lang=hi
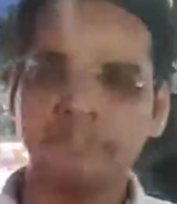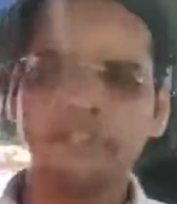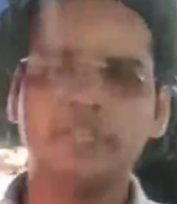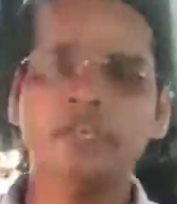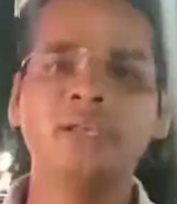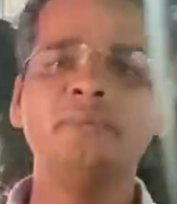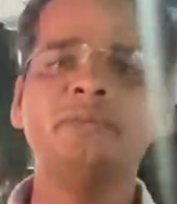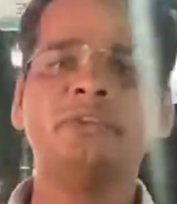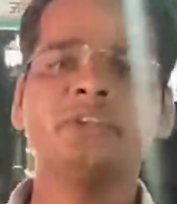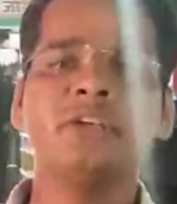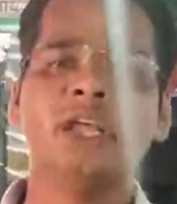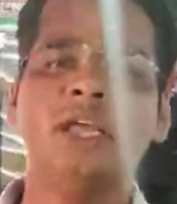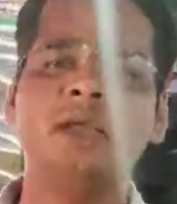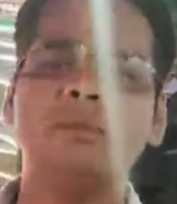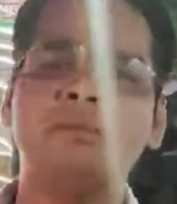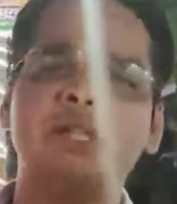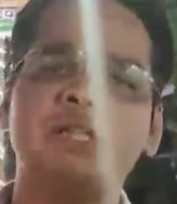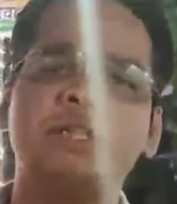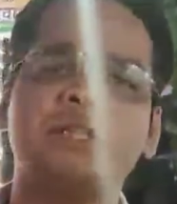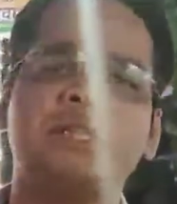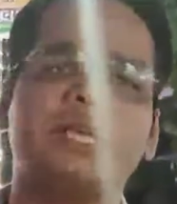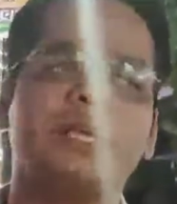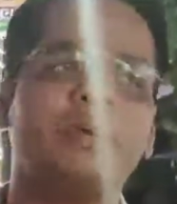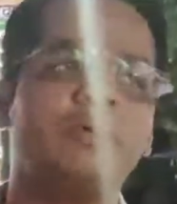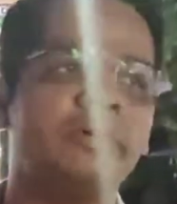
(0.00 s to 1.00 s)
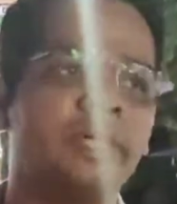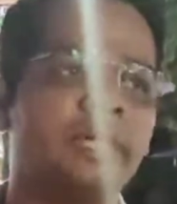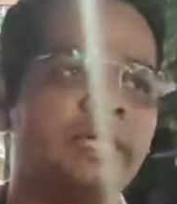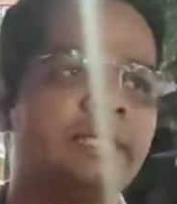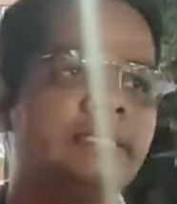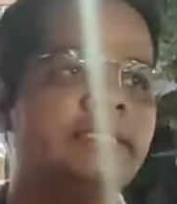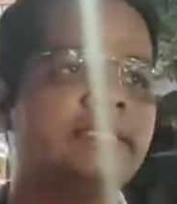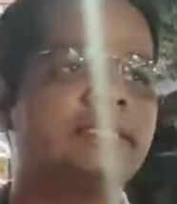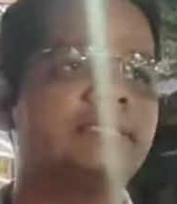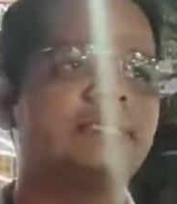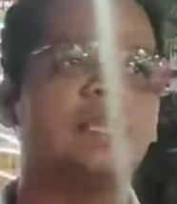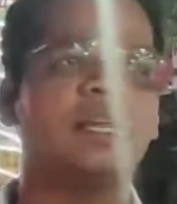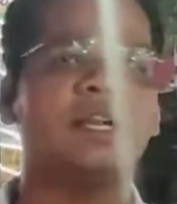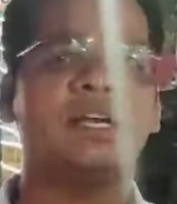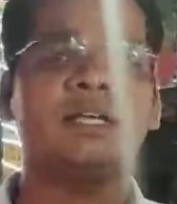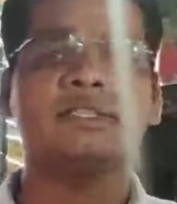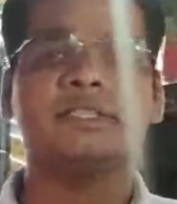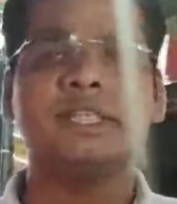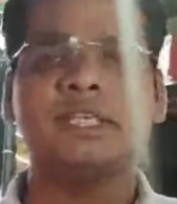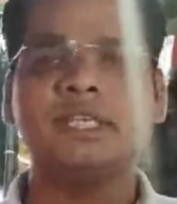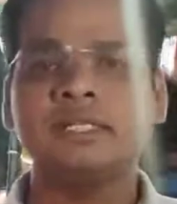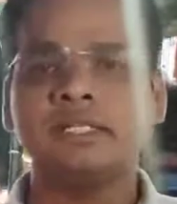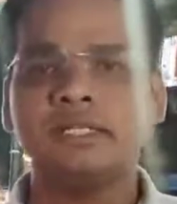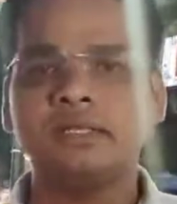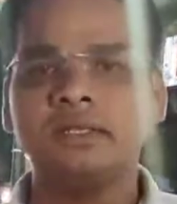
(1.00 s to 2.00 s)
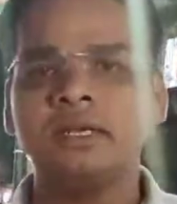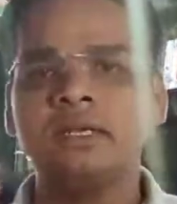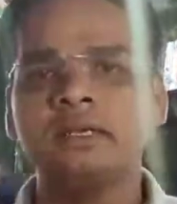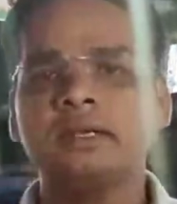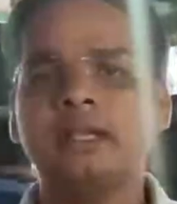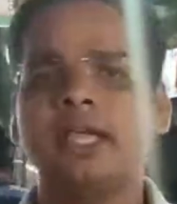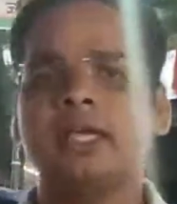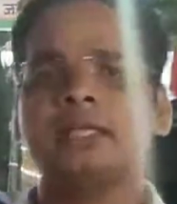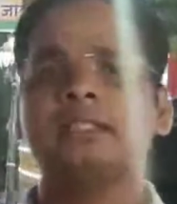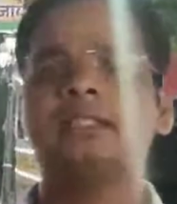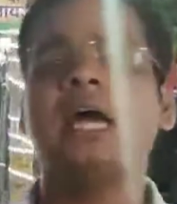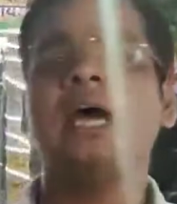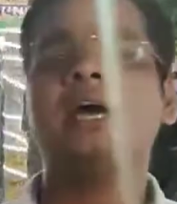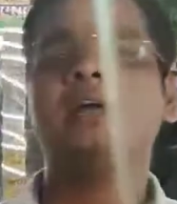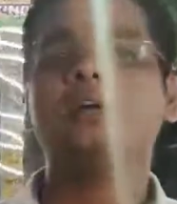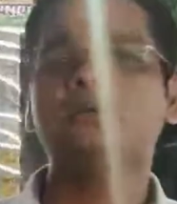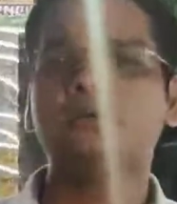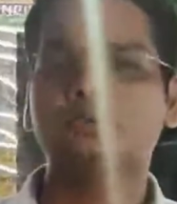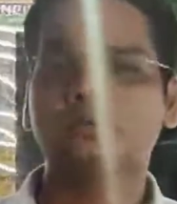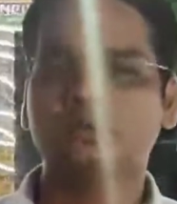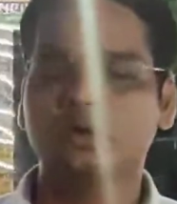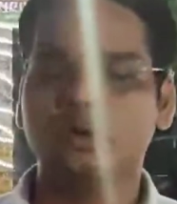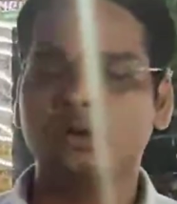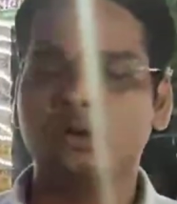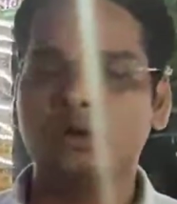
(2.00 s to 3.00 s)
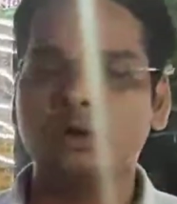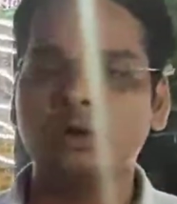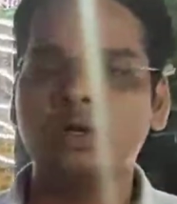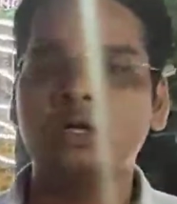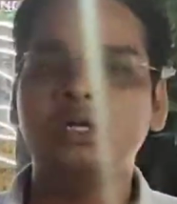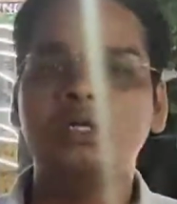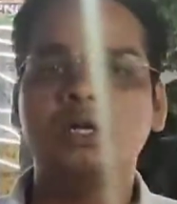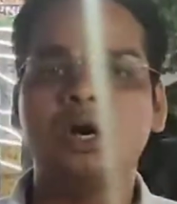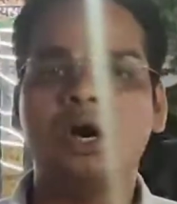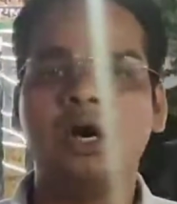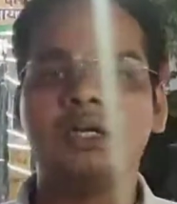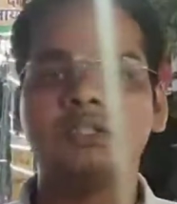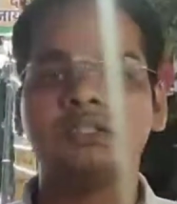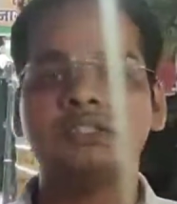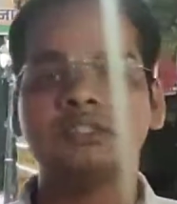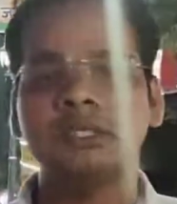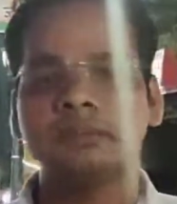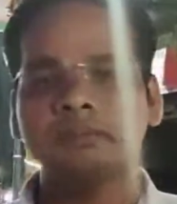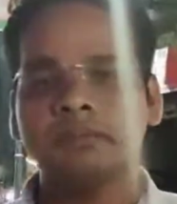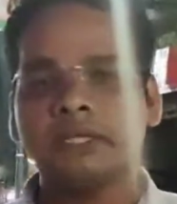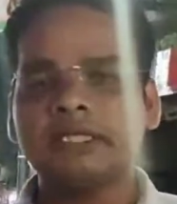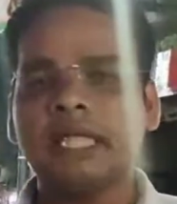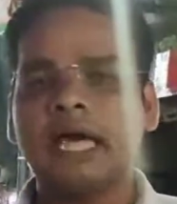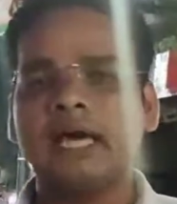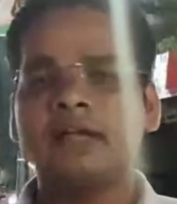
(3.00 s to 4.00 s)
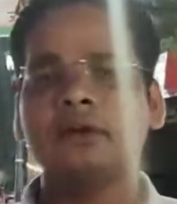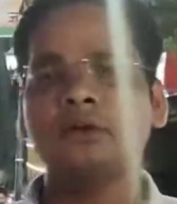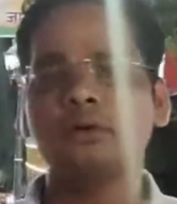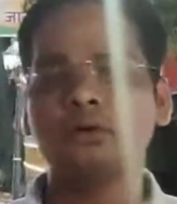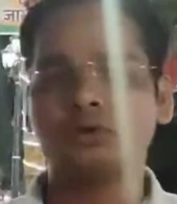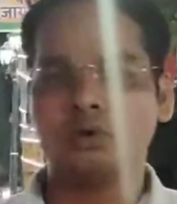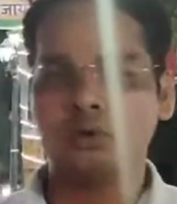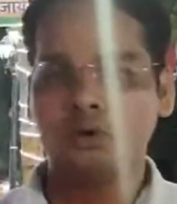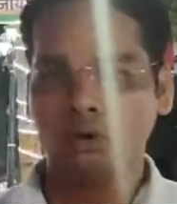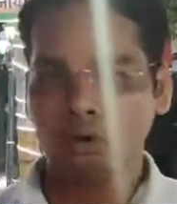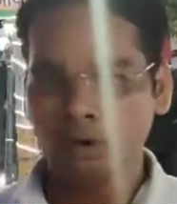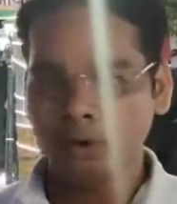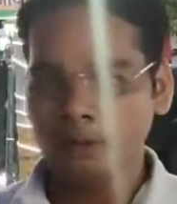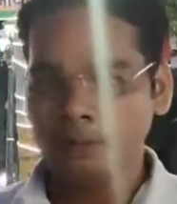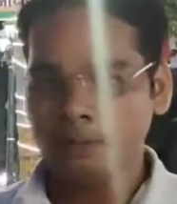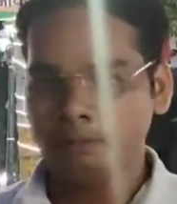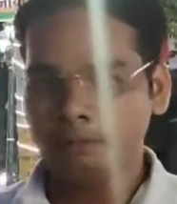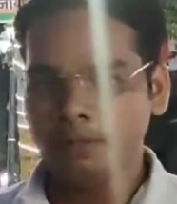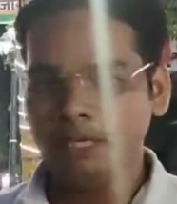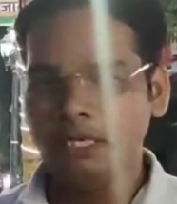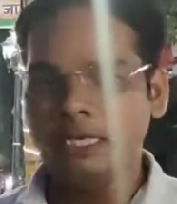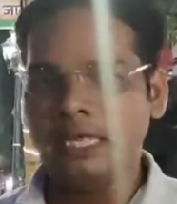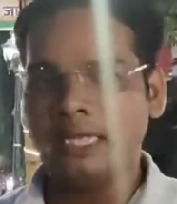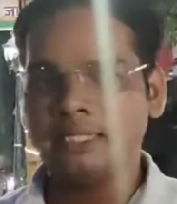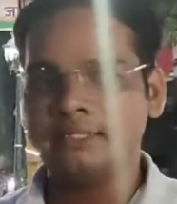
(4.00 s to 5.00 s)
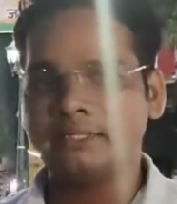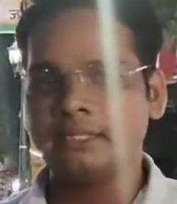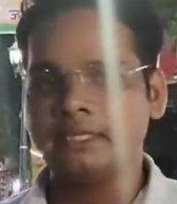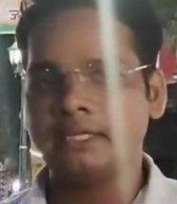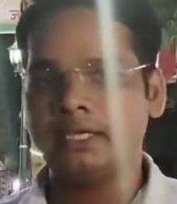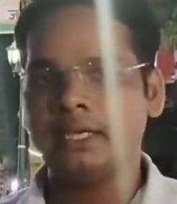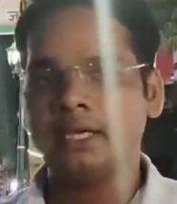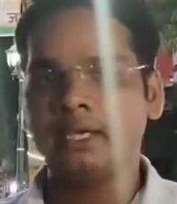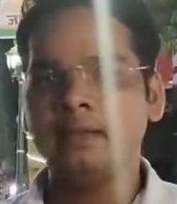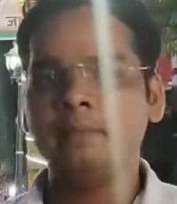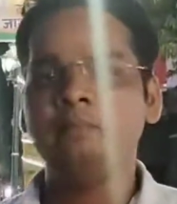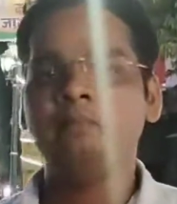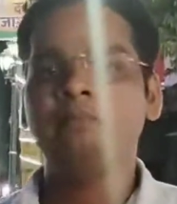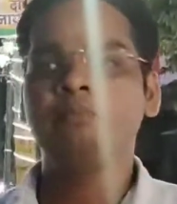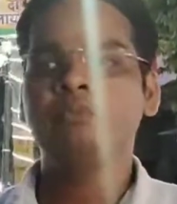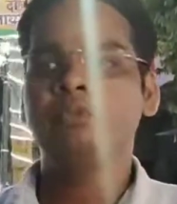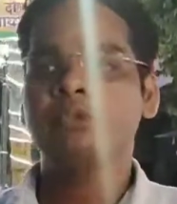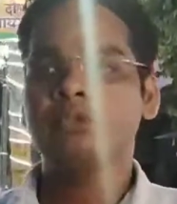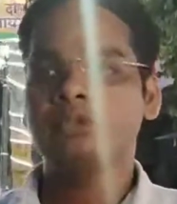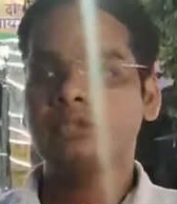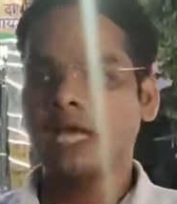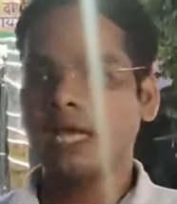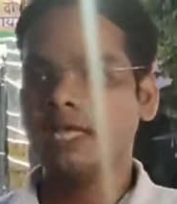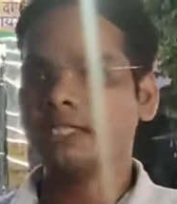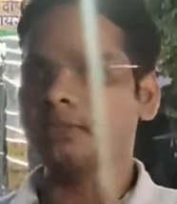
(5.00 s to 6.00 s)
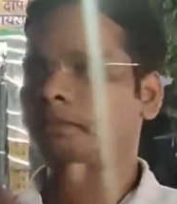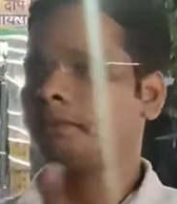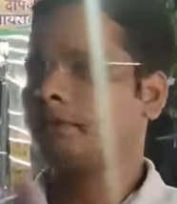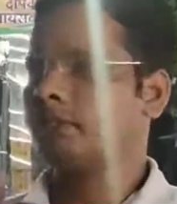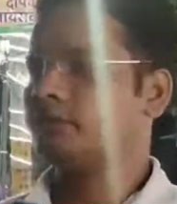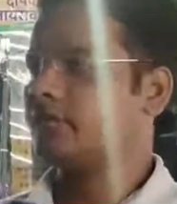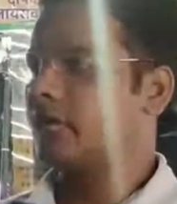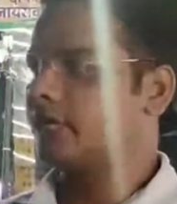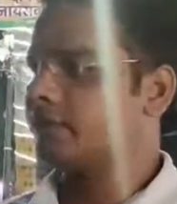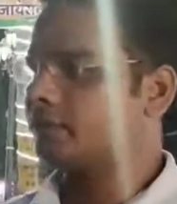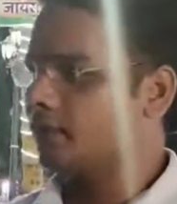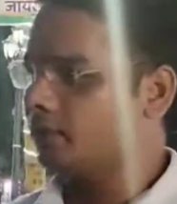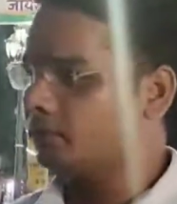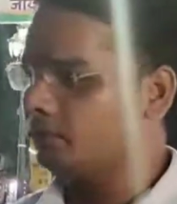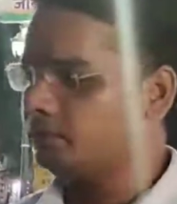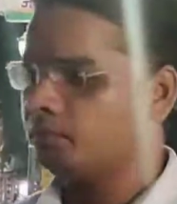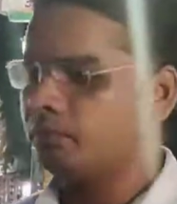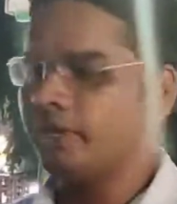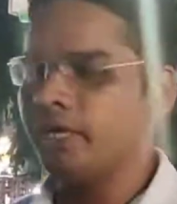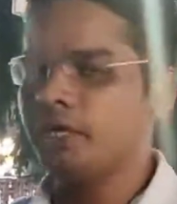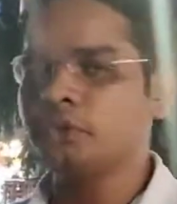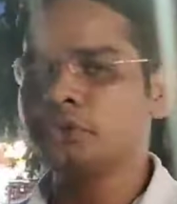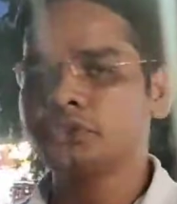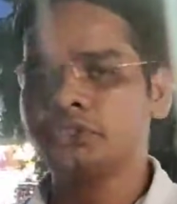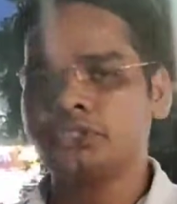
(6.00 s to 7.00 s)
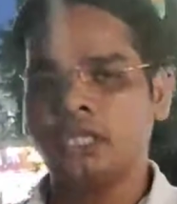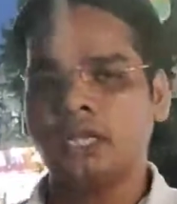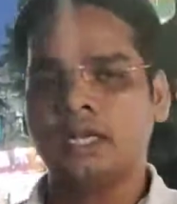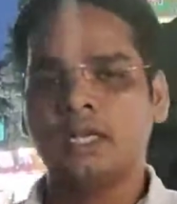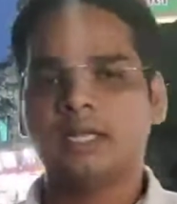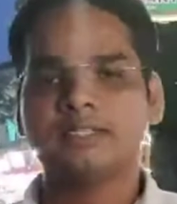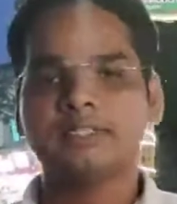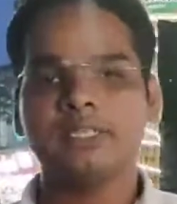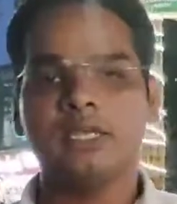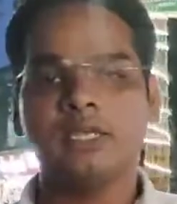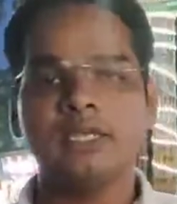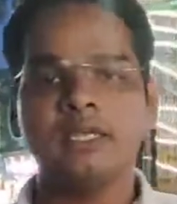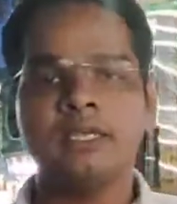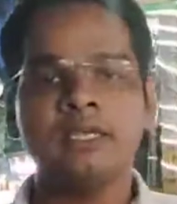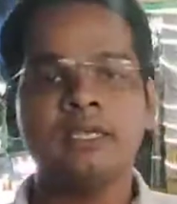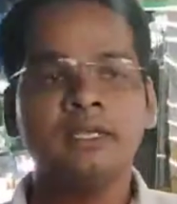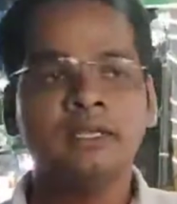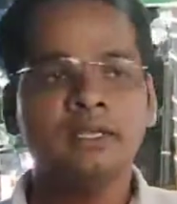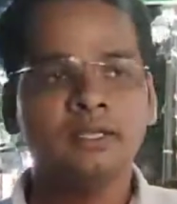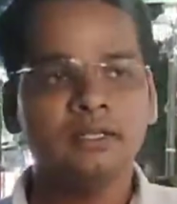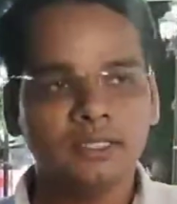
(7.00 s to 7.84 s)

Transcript: स्कीम्स नहीं मिलते होंगे जिस तरह से ठेकेदारों को और जिम्मेदारों को मिल जाते हैं शायद प्रशासन में उस तरह से